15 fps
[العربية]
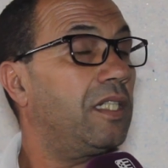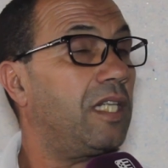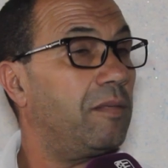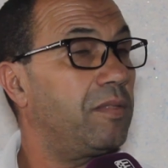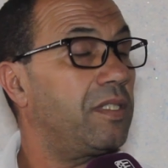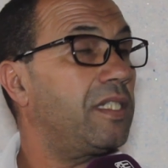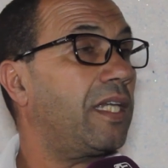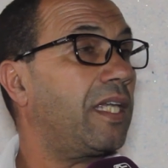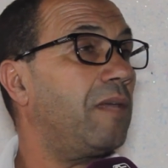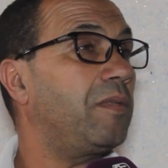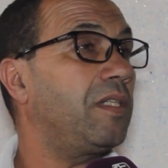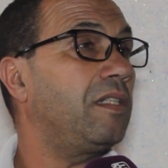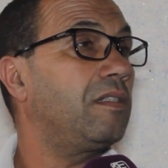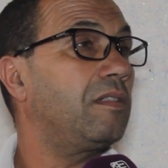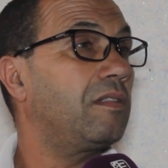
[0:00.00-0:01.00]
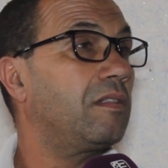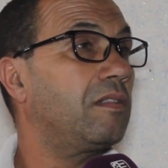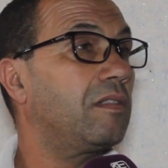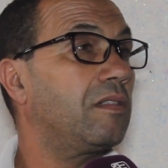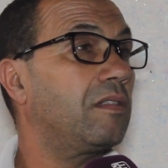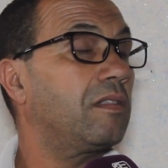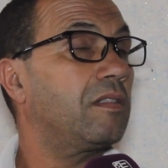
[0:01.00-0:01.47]
راه بنتنا كاملين
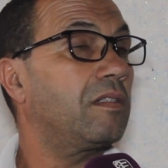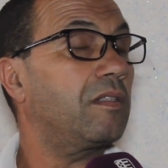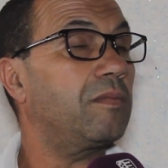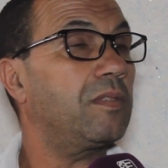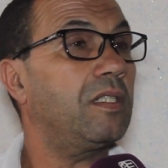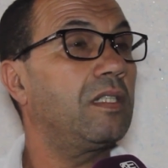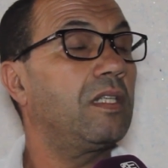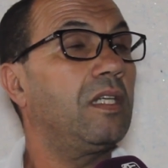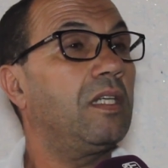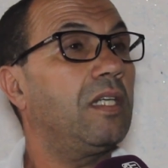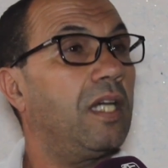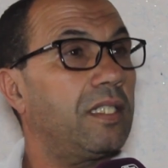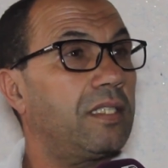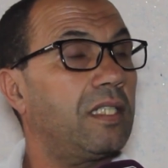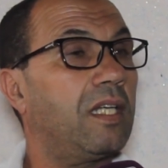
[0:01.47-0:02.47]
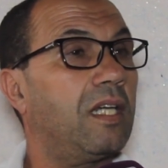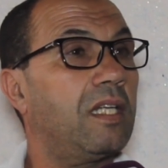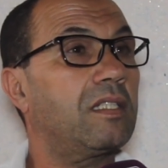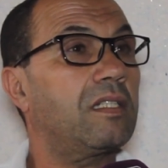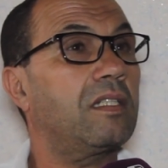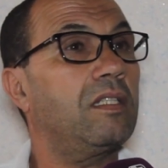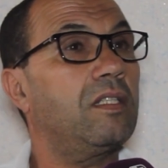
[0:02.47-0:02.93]
اعطي
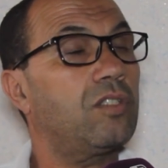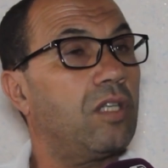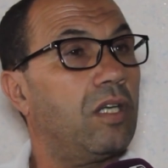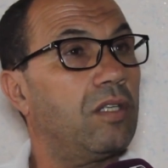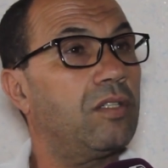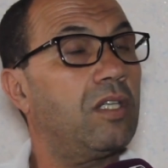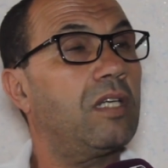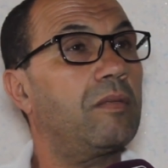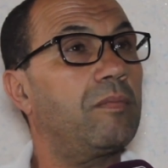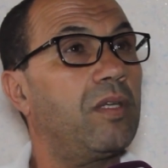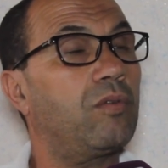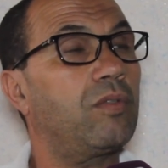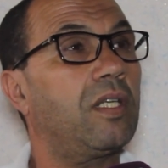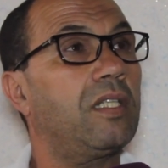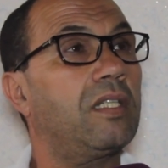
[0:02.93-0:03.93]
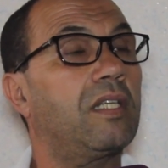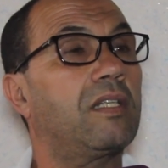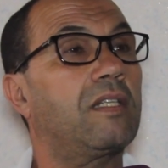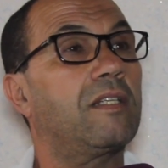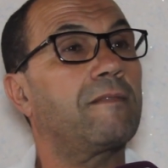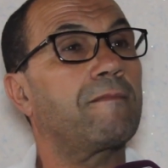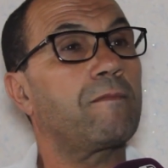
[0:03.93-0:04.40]
الخاطر ان شاء الله راه ما يكون غير الخير
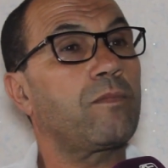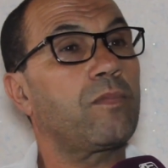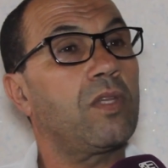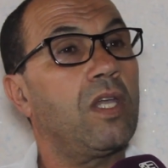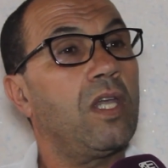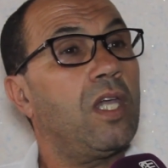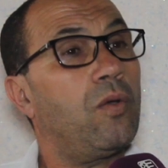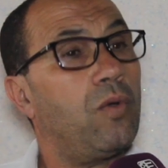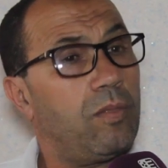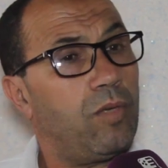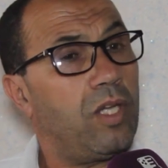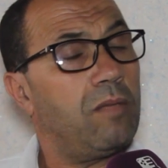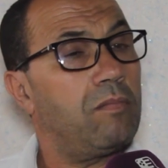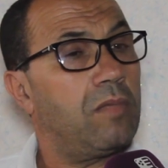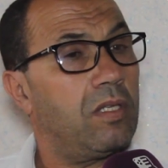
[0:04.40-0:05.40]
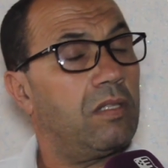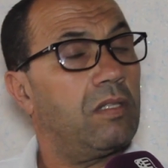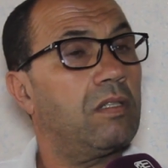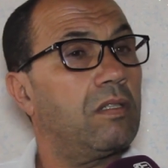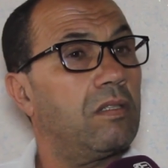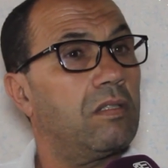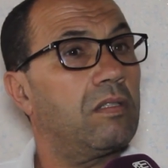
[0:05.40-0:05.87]
والمهم
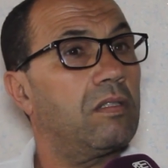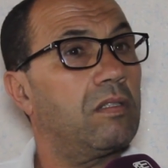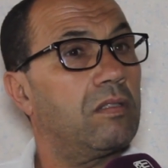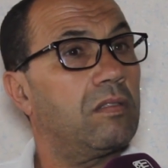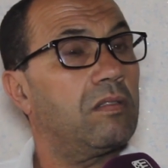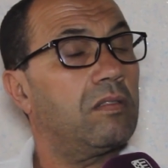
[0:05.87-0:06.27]
آه،